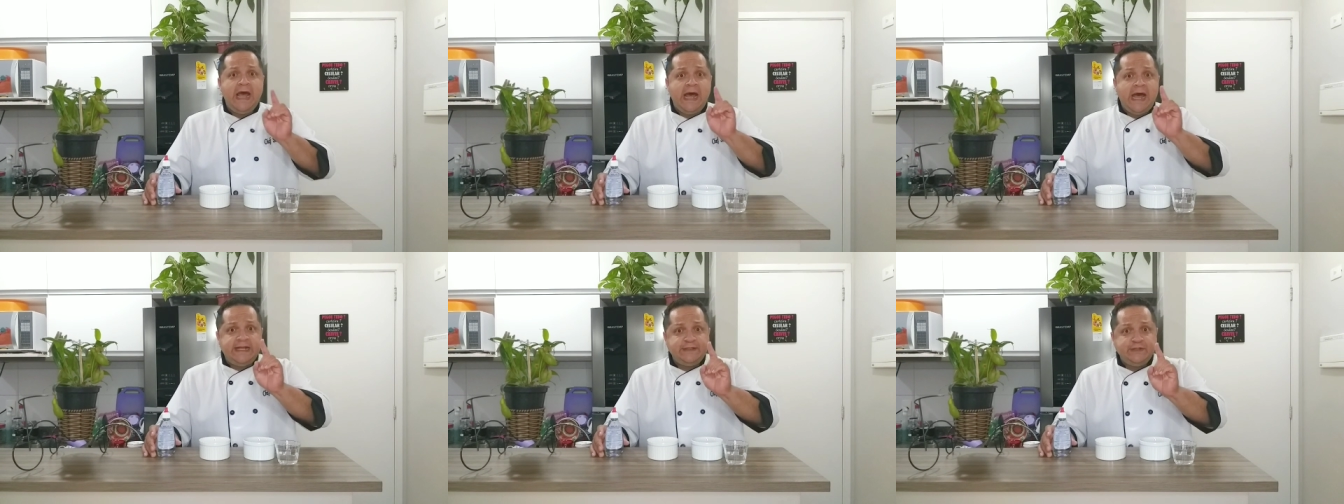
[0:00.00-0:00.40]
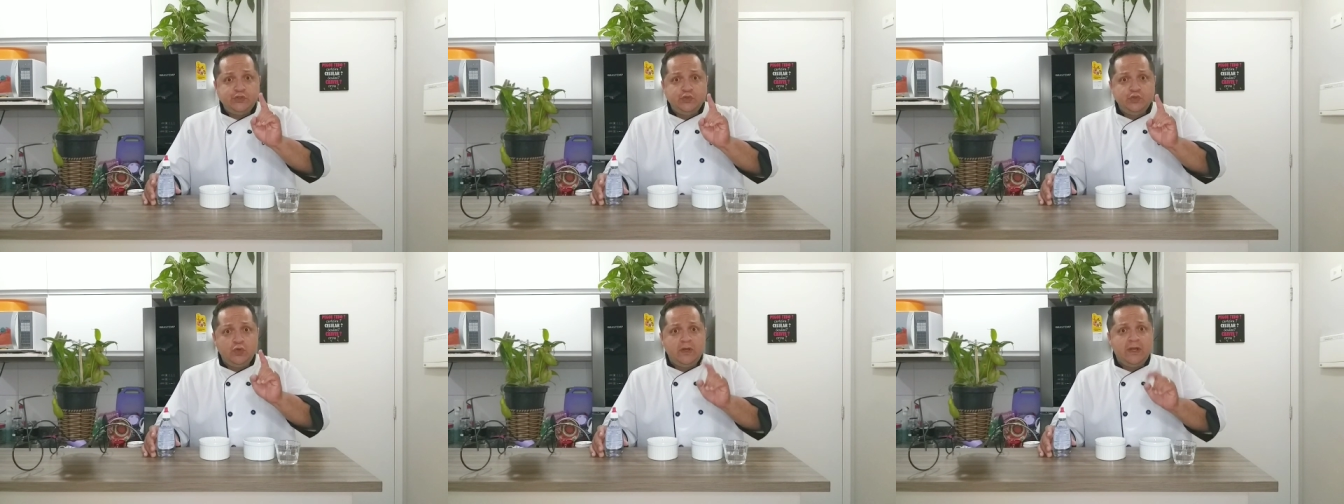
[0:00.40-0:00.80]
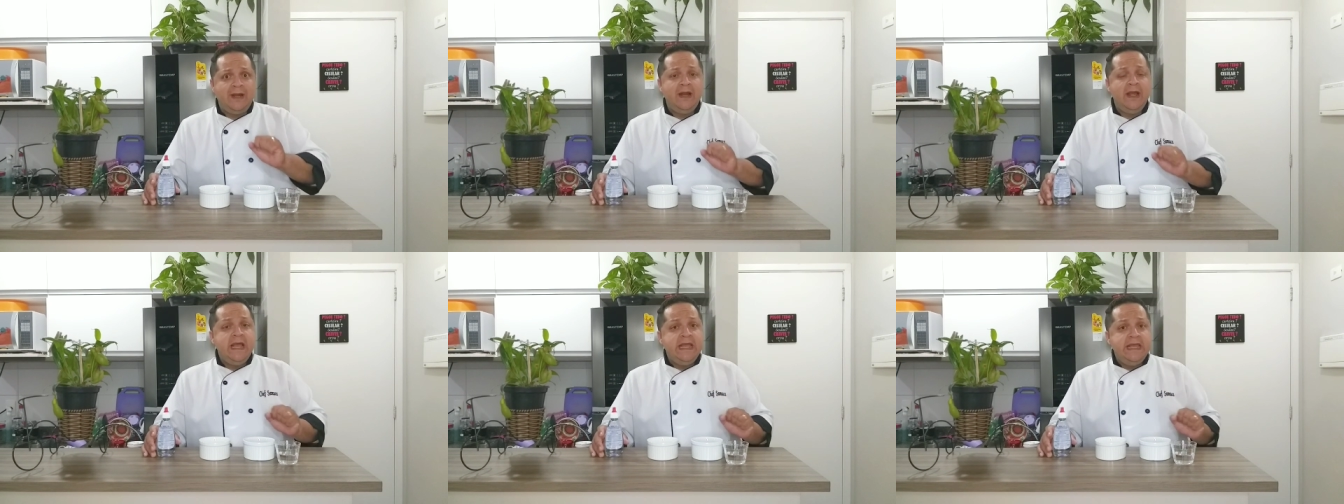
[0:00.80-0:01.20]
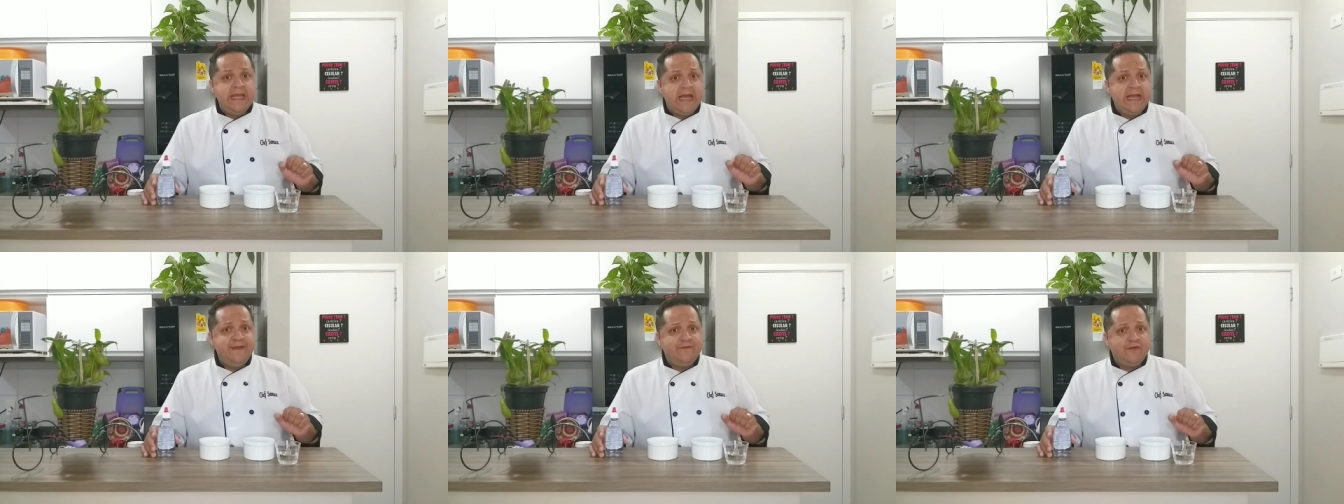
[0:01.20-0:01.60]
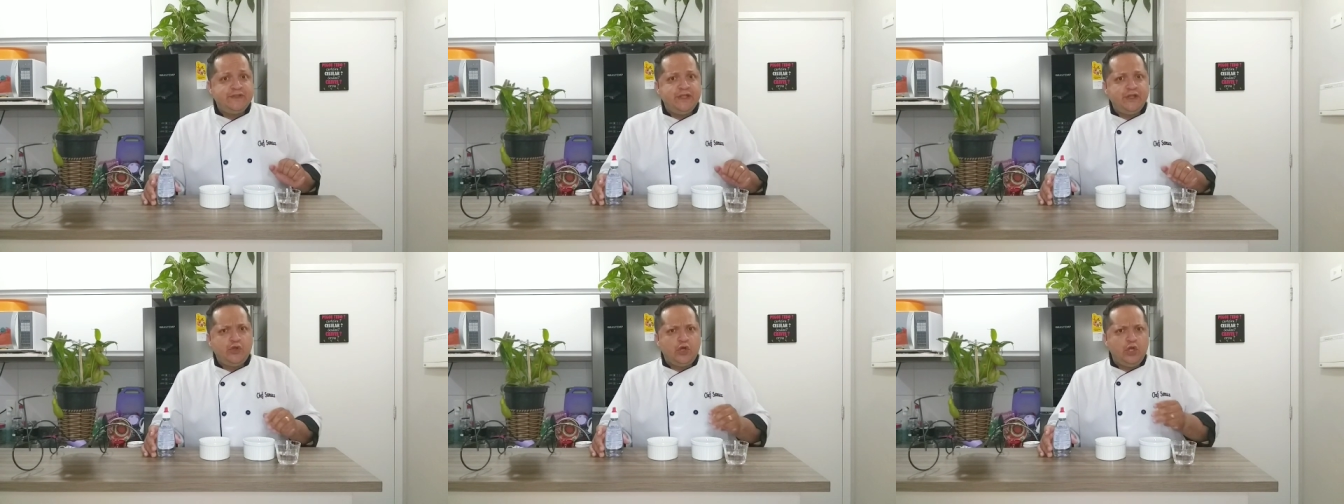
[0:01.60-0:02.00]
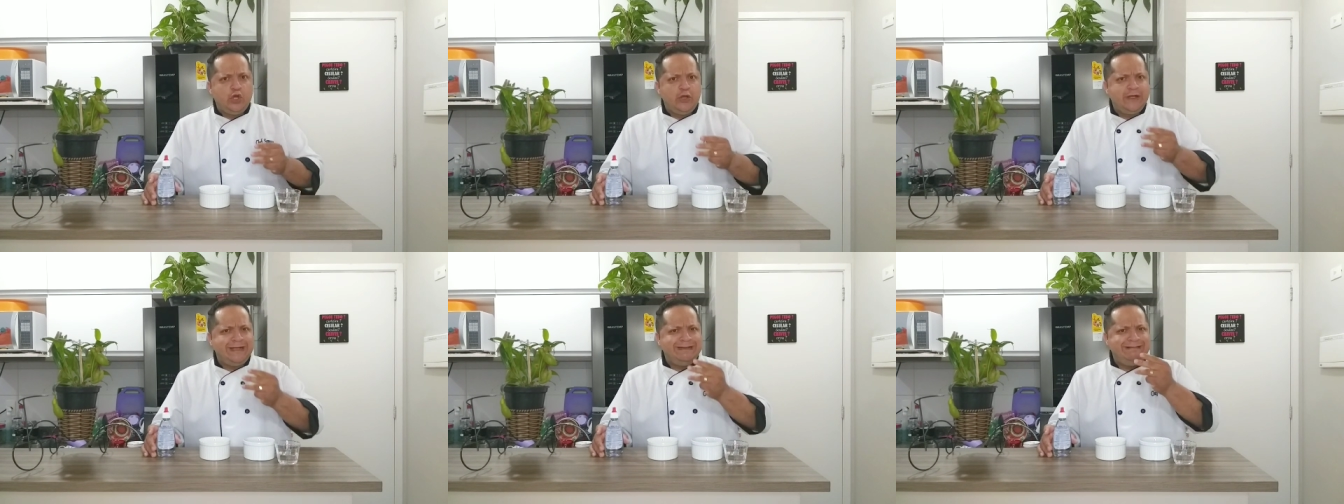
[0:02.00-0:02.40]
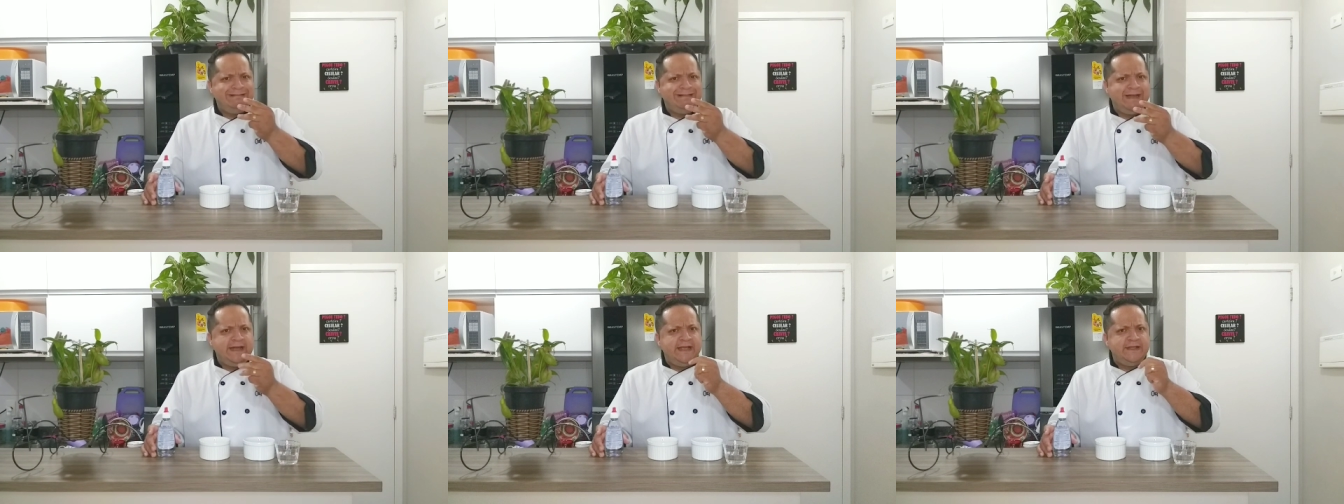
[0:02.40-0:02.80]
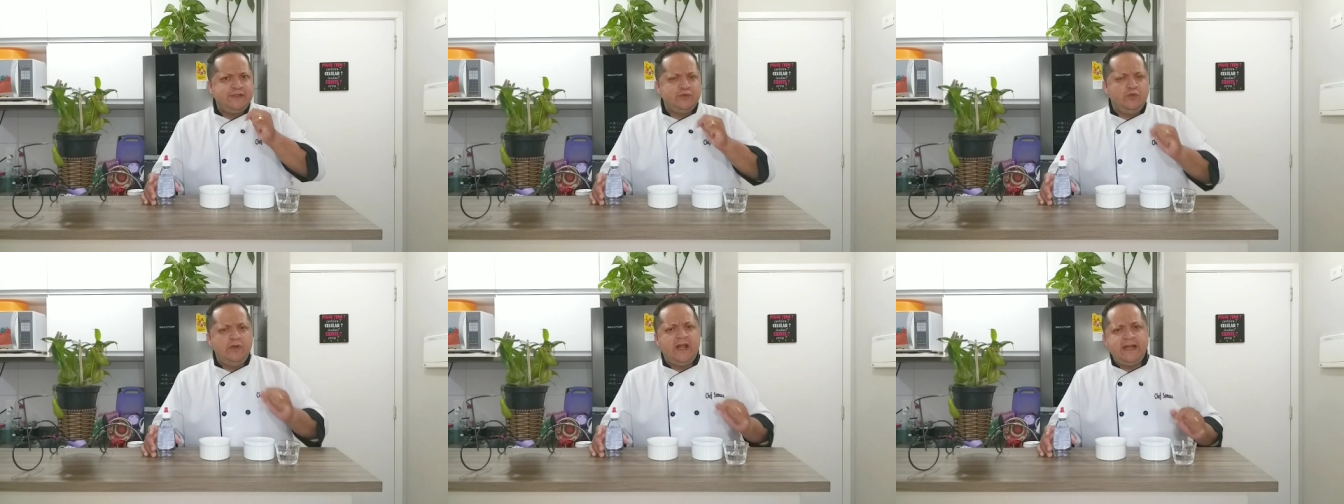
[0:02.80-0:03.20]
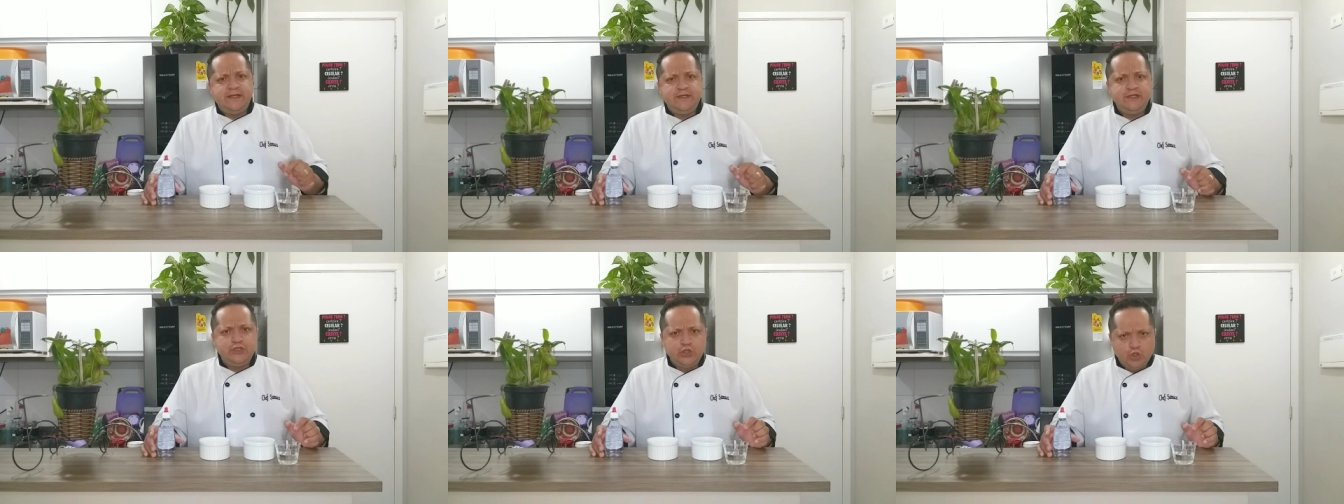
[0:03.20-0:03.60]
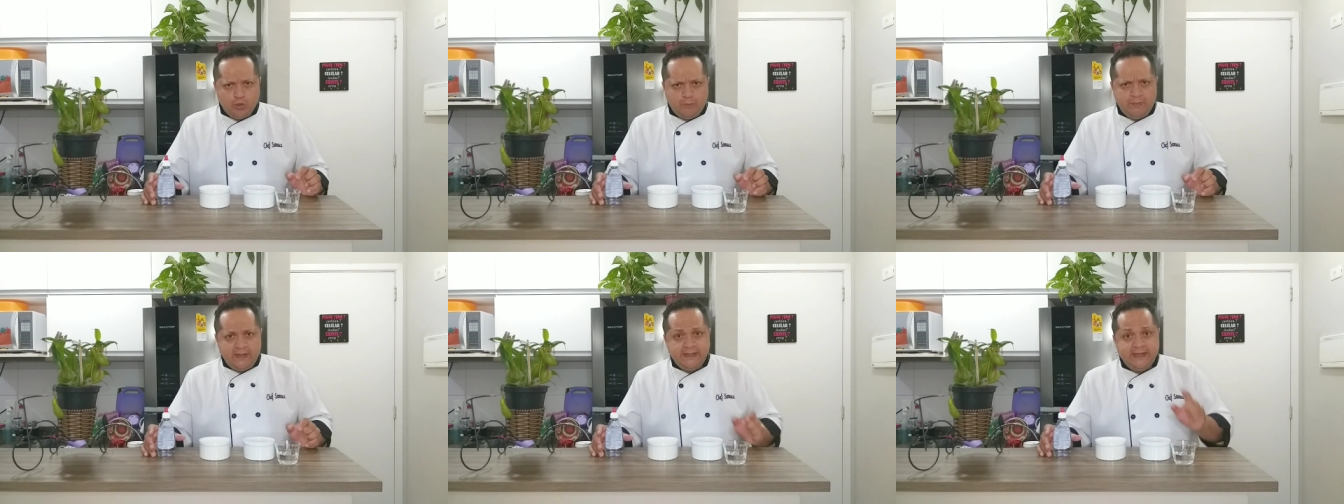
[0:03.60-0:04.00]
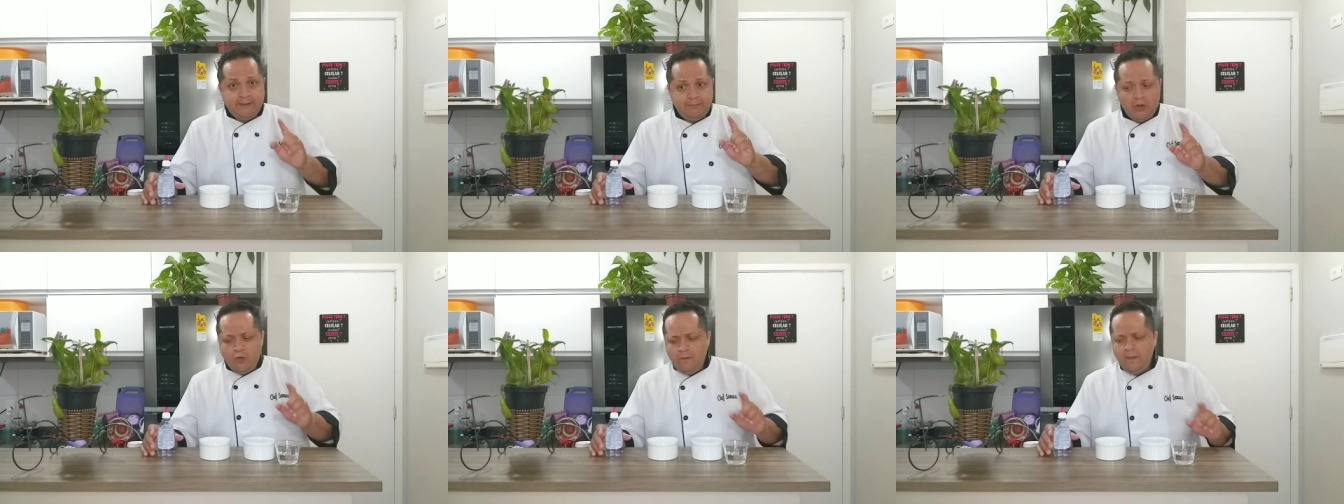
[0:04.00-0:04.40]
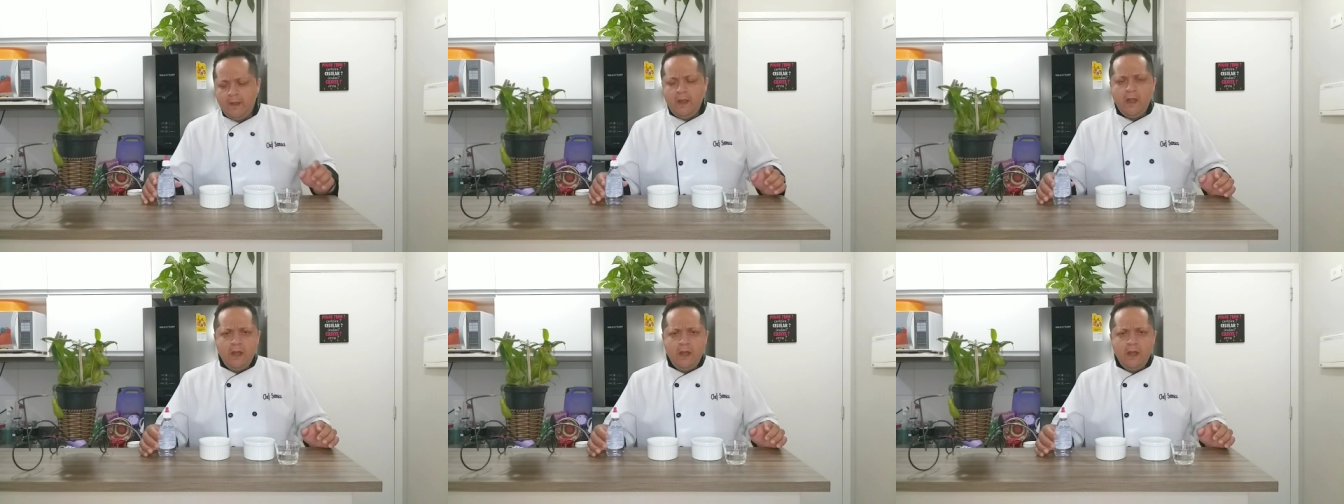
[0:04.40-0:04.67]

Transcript: açúcar e aí você coloca 3 colheres de sopa, tá bom?